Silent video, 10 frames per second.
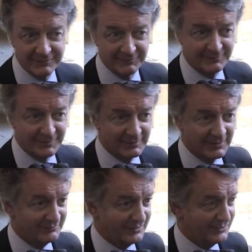mi
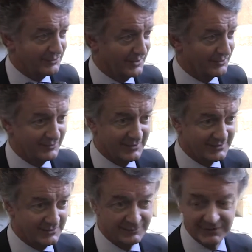meraviglio che ancora
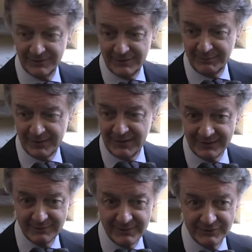si continui a parlare
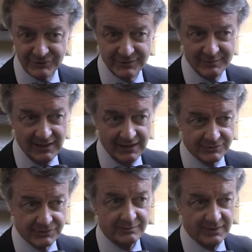di pareggio di
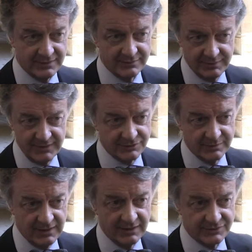bilancio. Il pareggio di
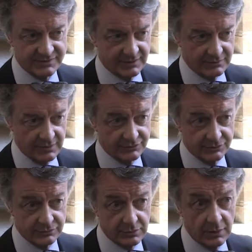bilancio è stato
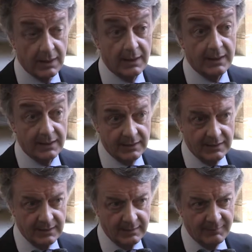raggiunto.
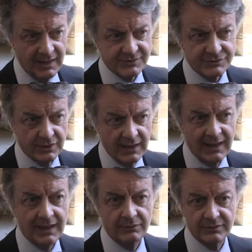Il maggio
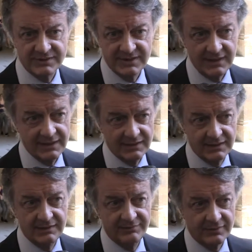ha una serie
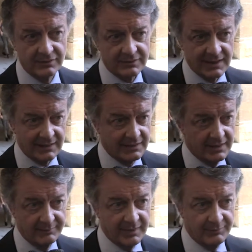di difficoltà che
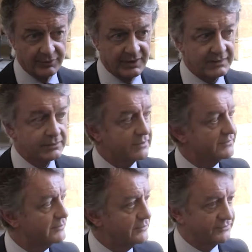abbiamo detto che
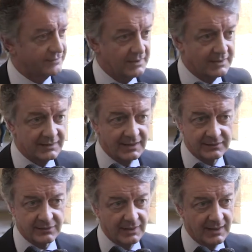sono
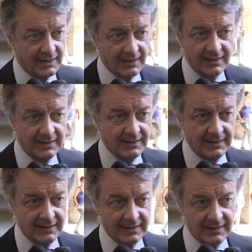dentro la,
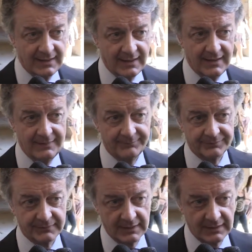la mh,
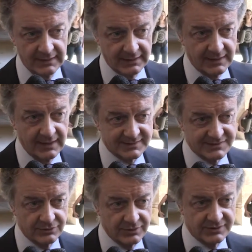mm,
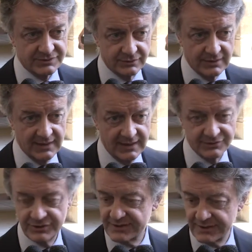relazione sulla
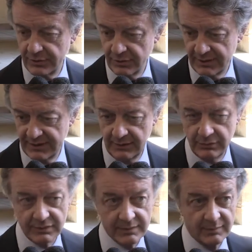gestione
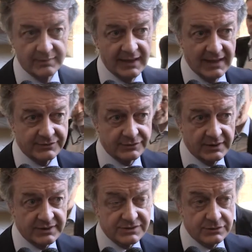dell'ultimo bilancio
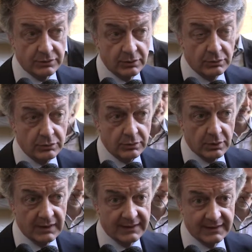e che sono,
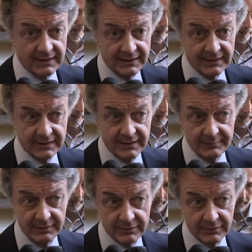uno, l'entità del
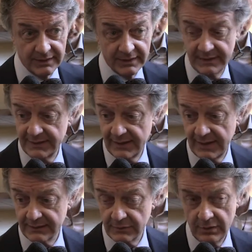debito
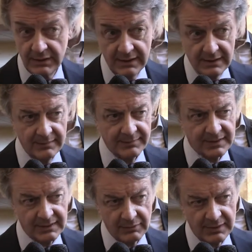ereditato,
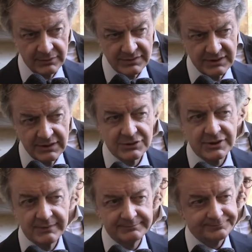perché quando si
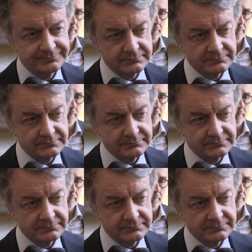dice